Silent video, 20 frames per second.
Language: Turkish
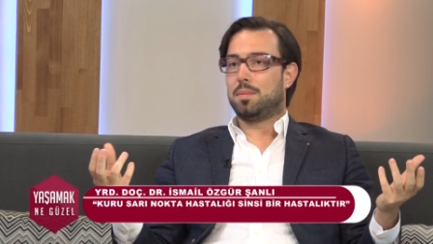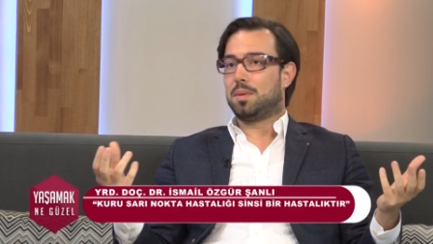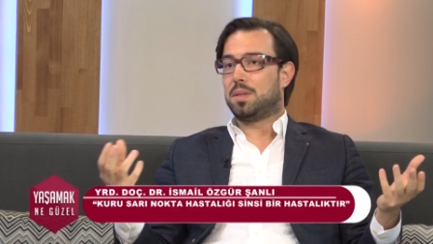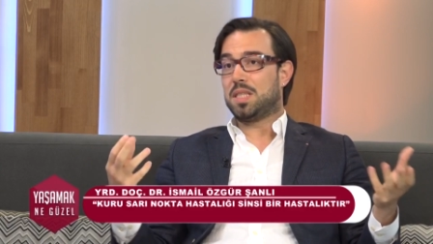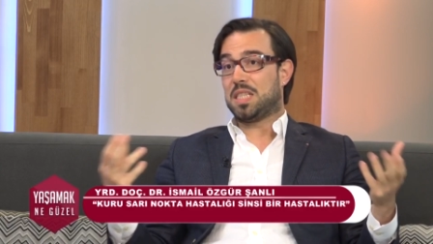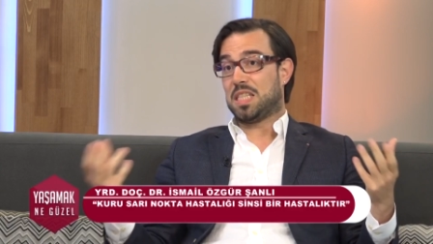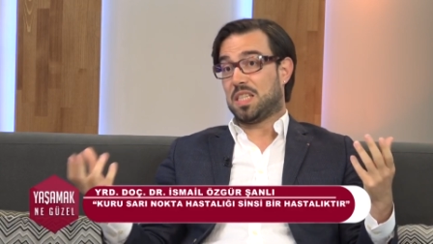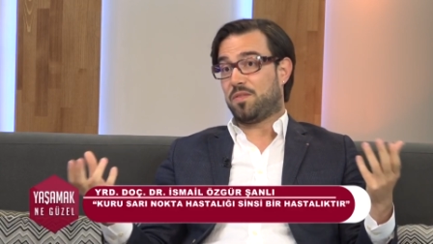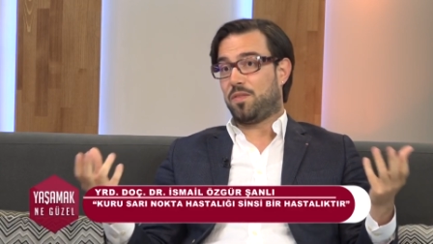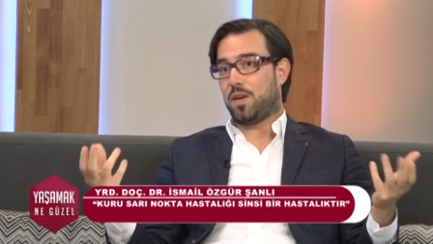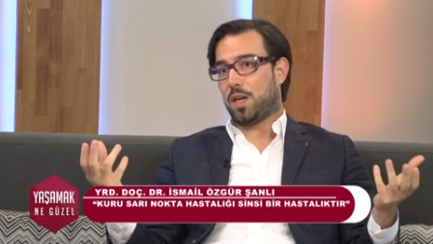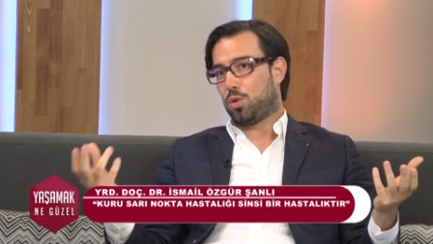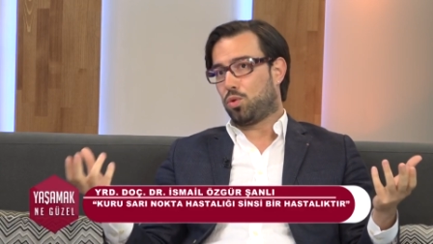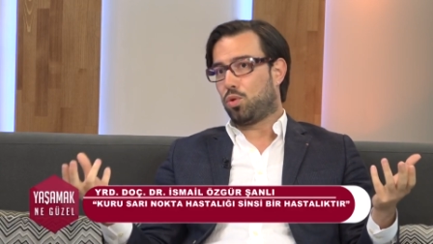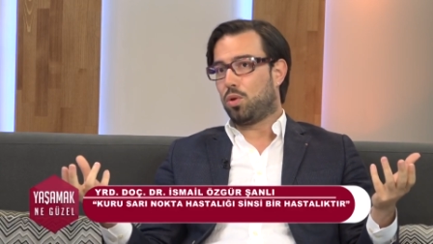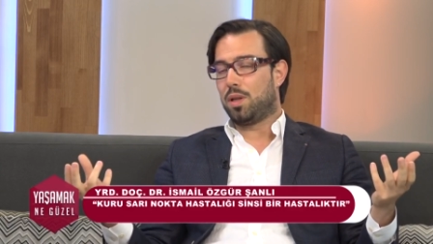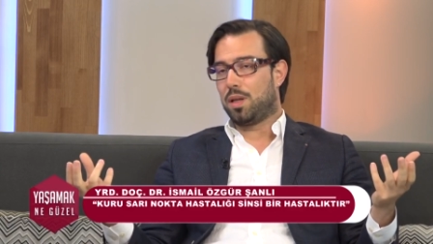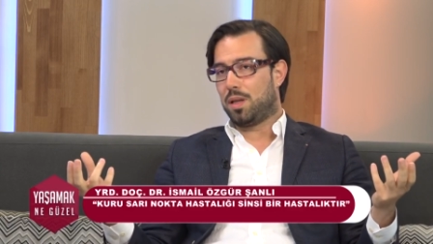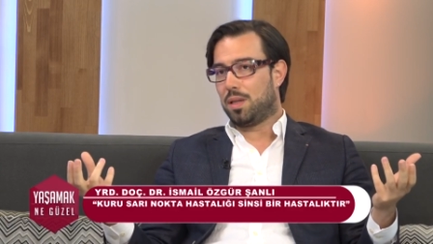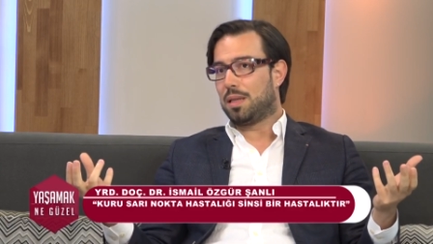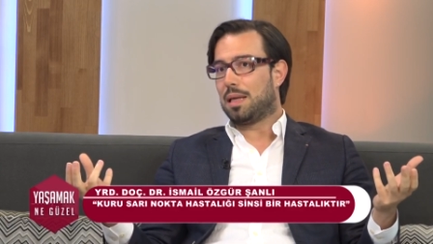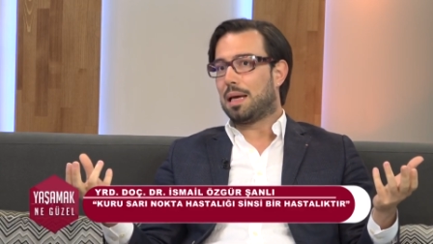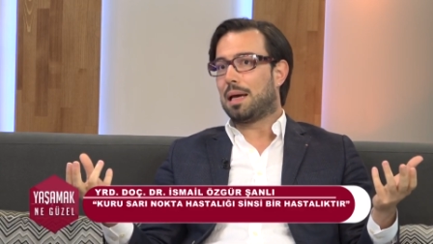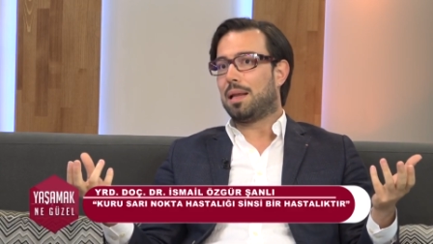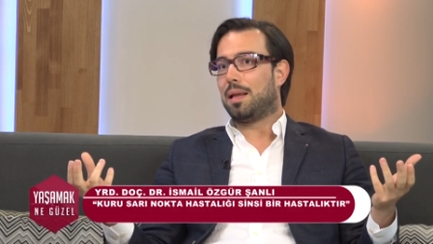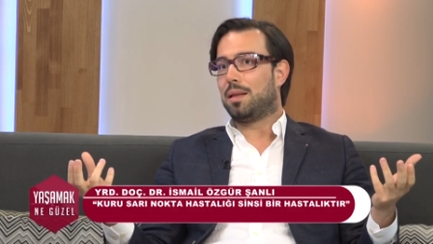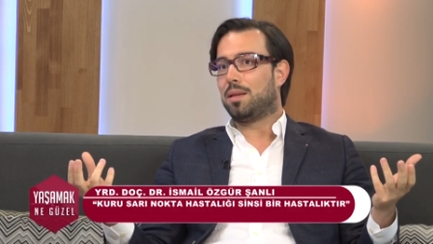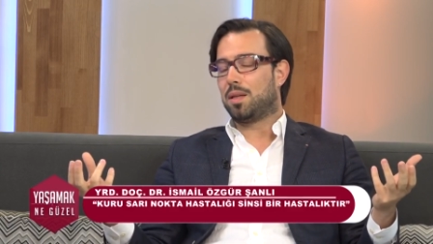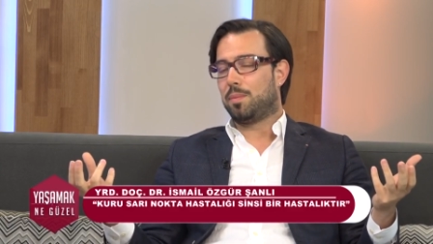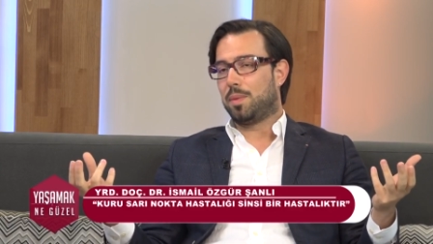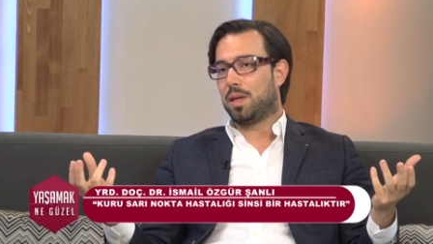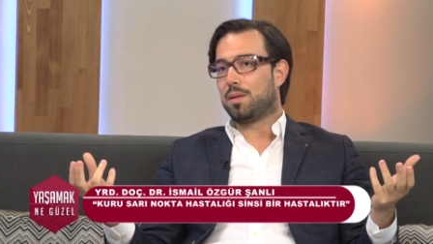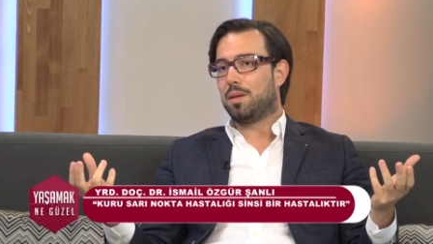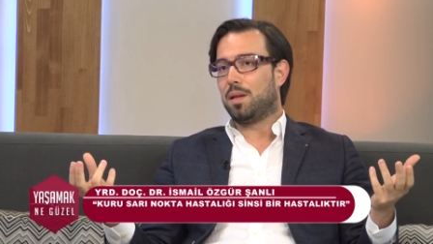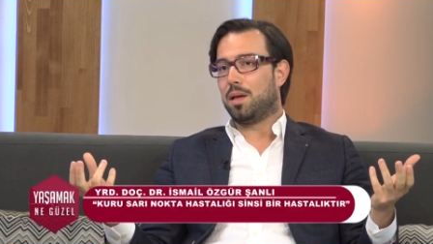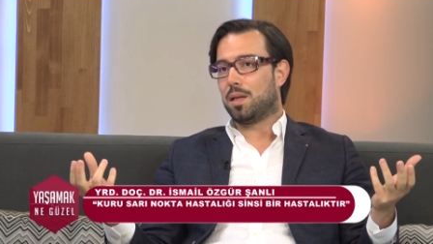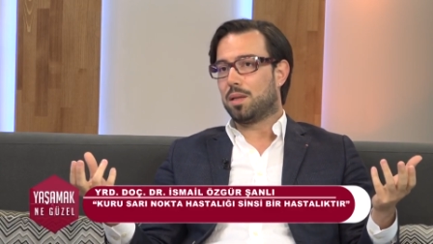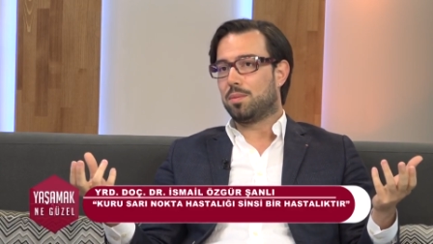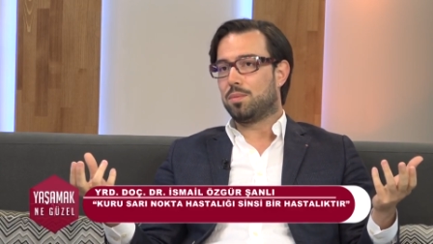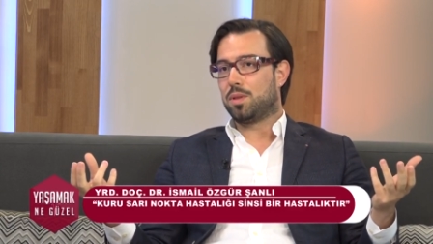risk faktörlerini değerlendirmek
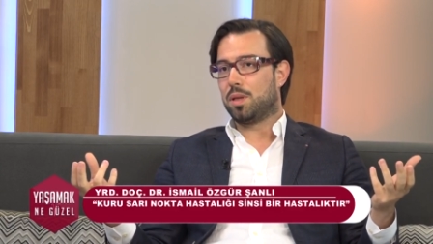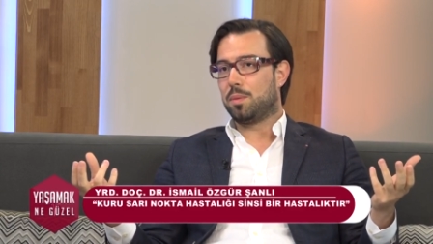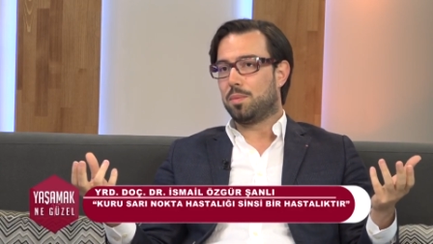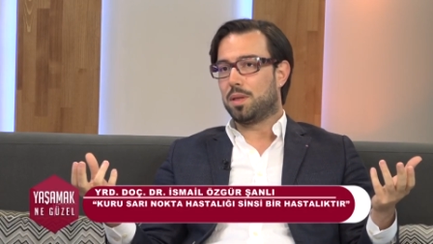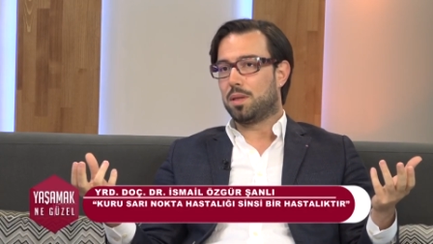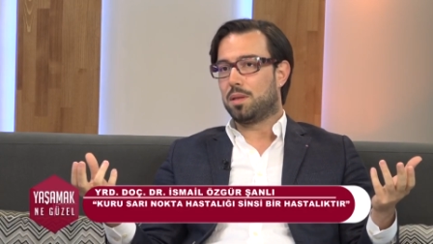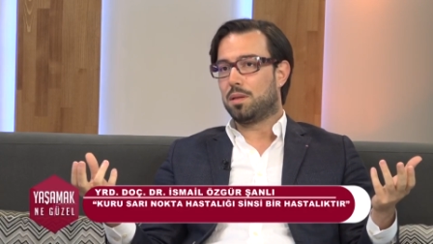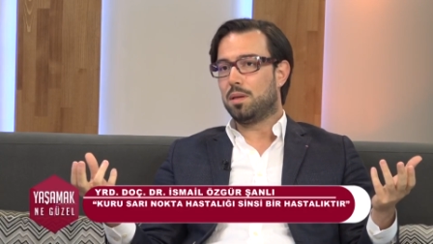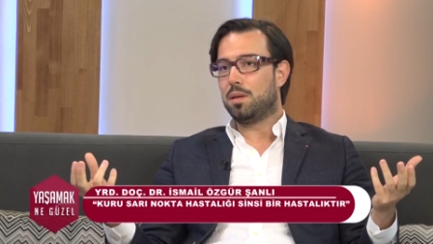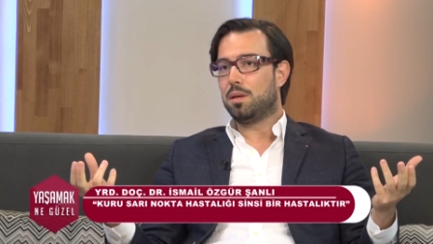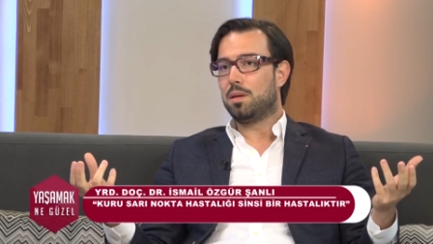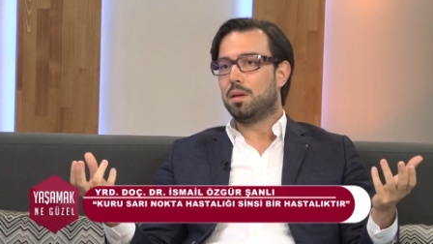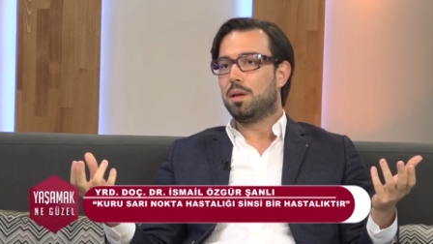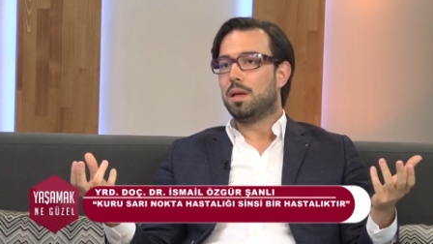lazım tabii ki.